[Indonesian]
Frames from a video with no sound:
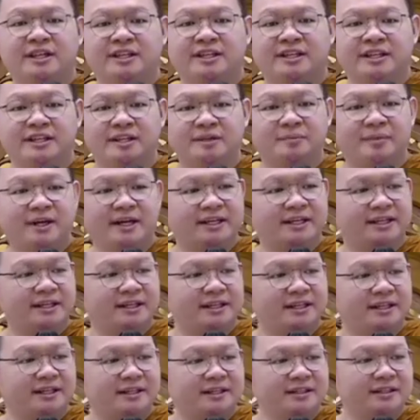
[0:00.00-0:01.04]
dari
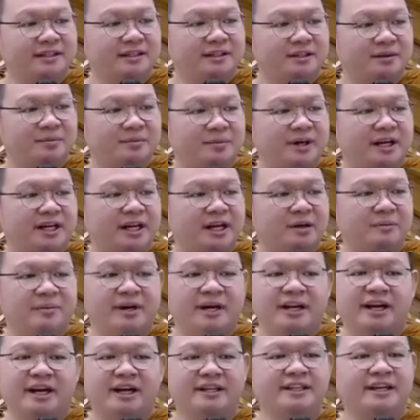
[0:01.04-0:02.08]
mana?
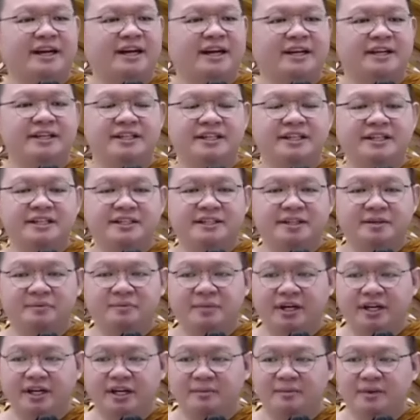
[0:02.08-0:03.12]
Barang-barangnya akan dikirim
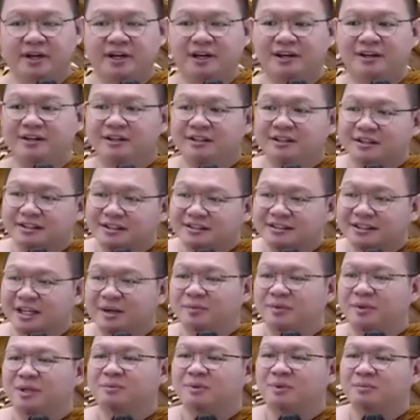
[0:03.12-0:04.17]
bagaimana?
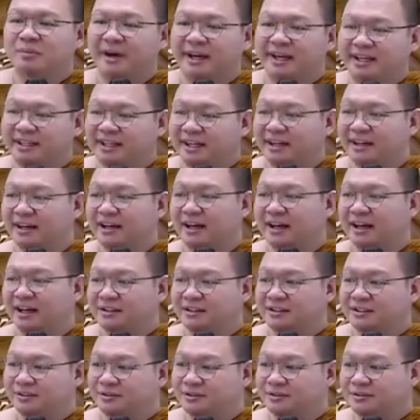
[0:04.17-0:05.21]
Sambil memainkan lalat
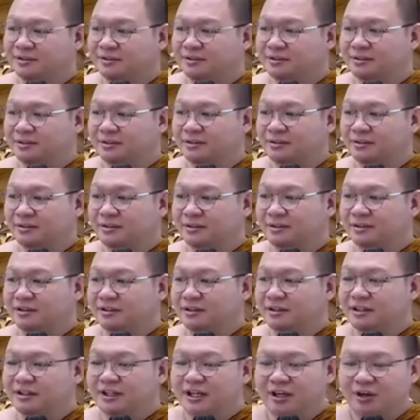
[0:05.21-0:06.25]
itu.
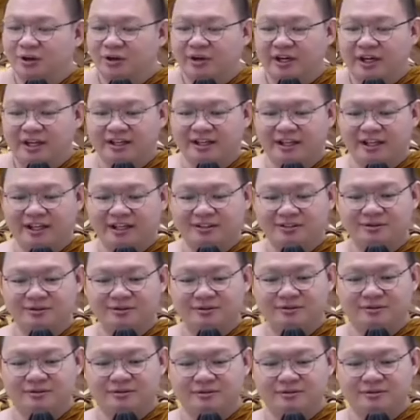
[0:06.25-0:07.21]
Dan orang ini langsung